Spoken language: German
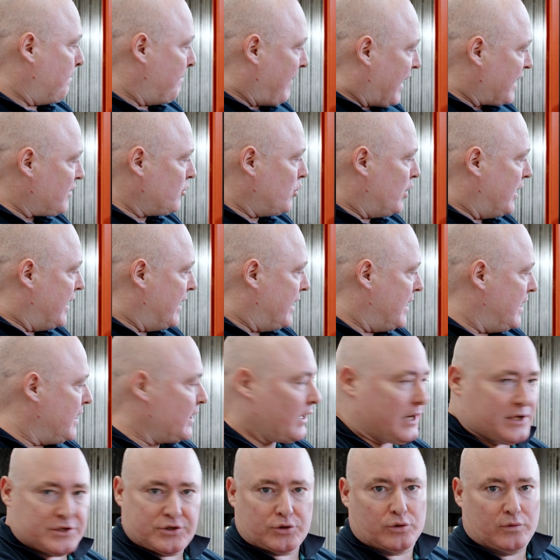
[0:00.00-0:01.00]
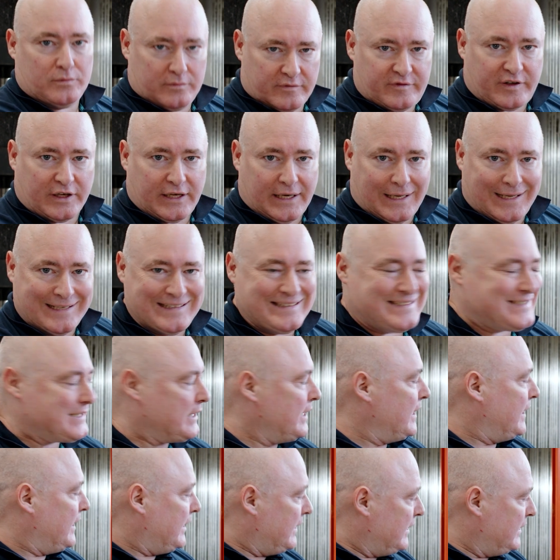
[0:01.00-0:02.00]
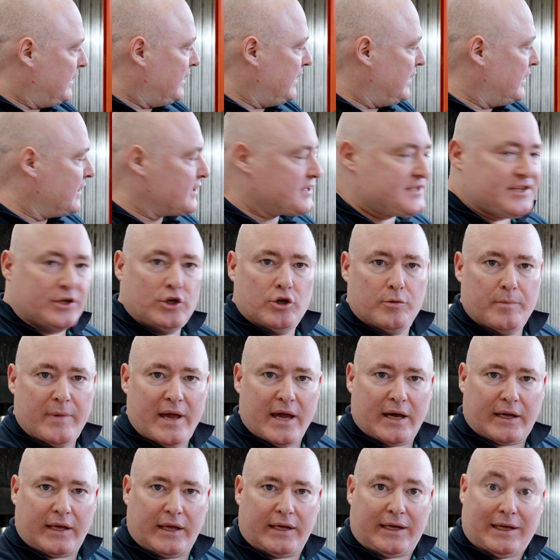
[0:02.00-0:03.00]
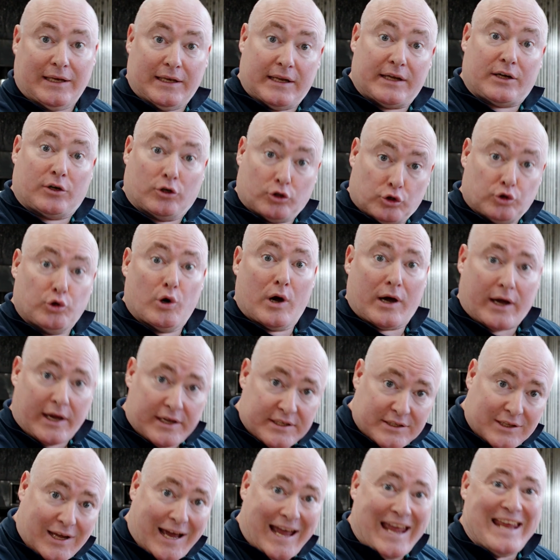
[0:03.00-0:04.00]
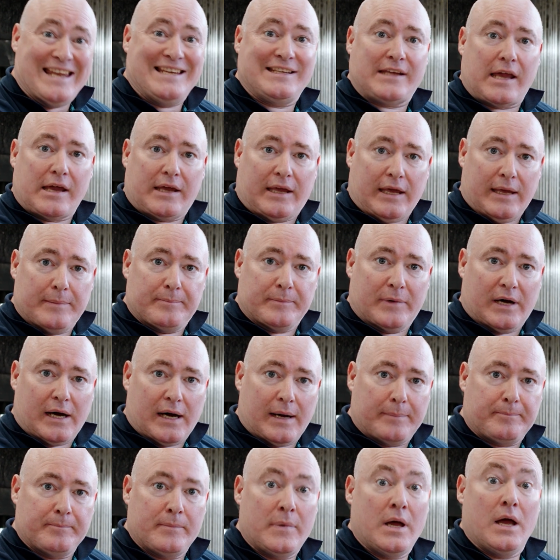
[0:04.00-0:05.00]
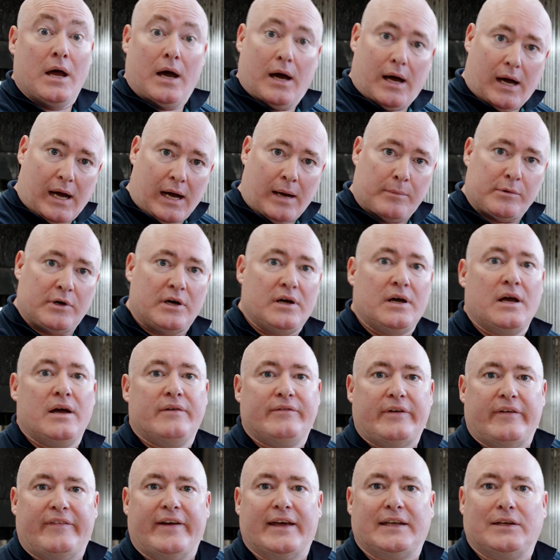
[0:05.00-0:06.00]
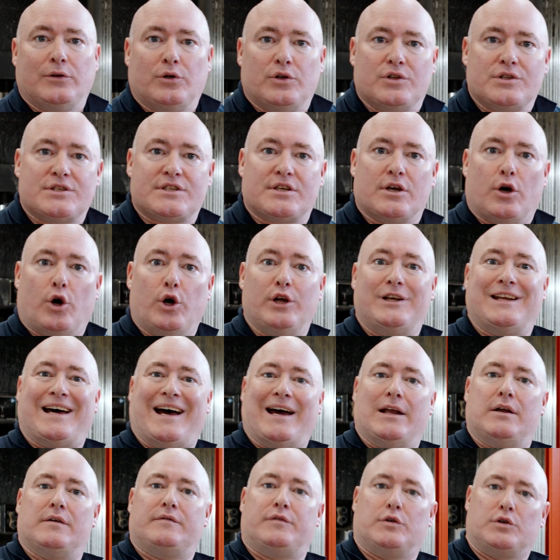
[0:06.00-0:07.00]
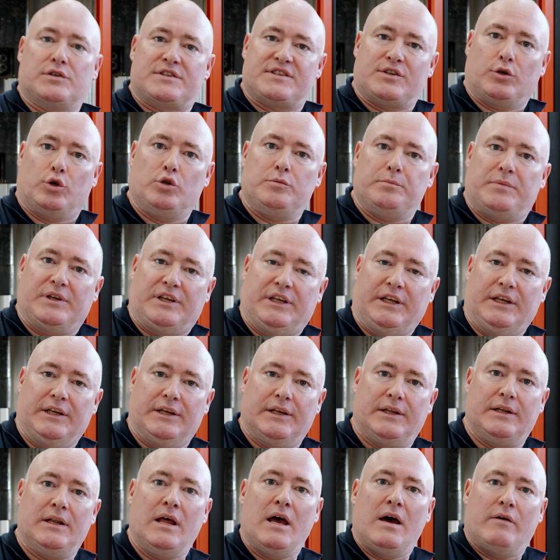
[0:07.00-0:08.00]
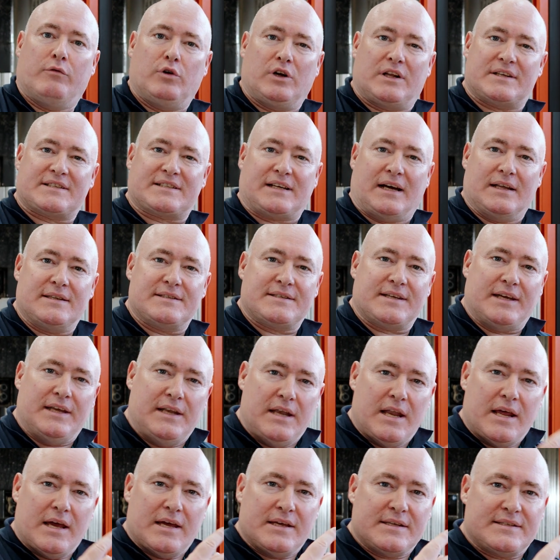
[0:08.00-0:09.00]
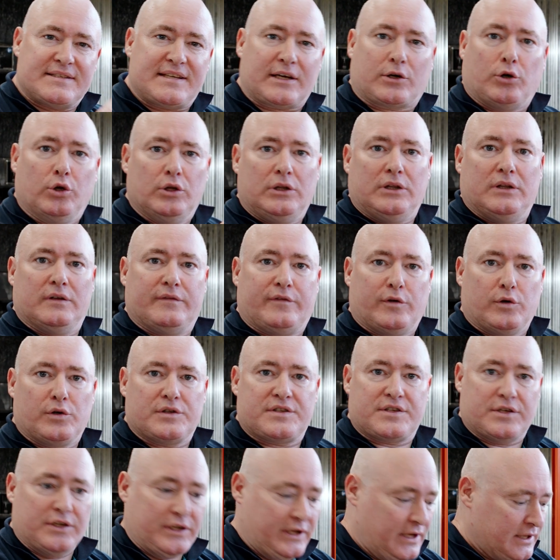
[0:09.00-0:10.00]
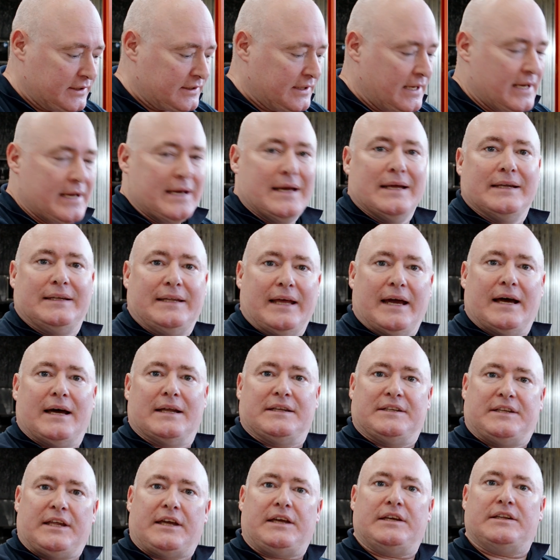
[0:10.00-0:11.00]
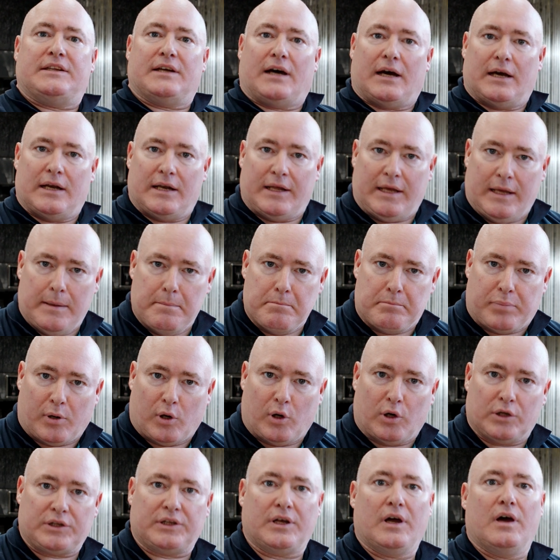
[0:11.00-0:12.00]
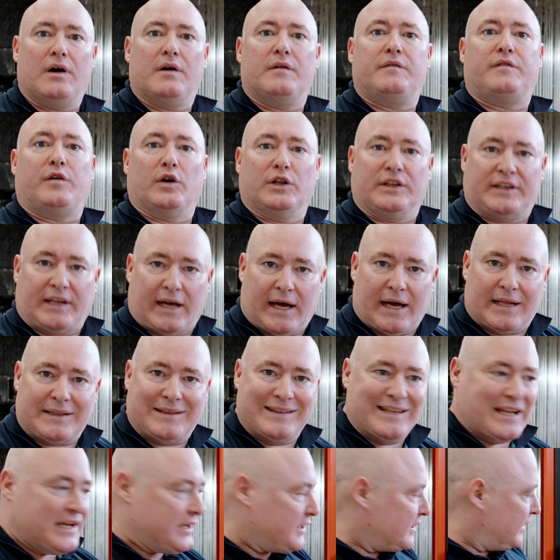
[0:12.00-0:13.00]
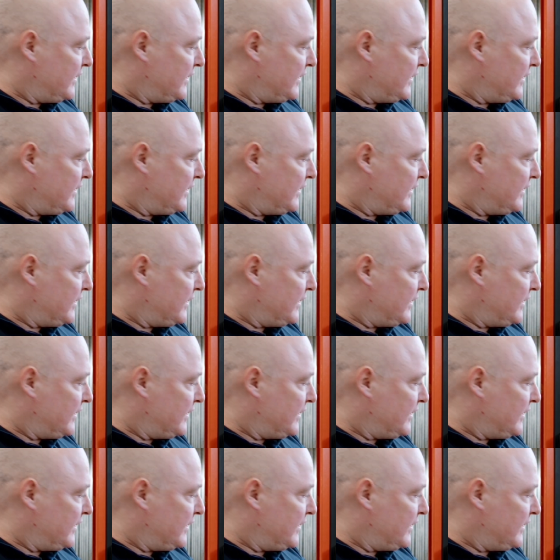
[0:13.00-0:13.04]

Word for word: manuell, also von Hand, in die Silomerik, in den Konturrechner eingegeben haben. Aber wir werden uns heute einer Funktion bedienen, wo das Ganze in Sekunden funktioniert. Der digitale Import von Daten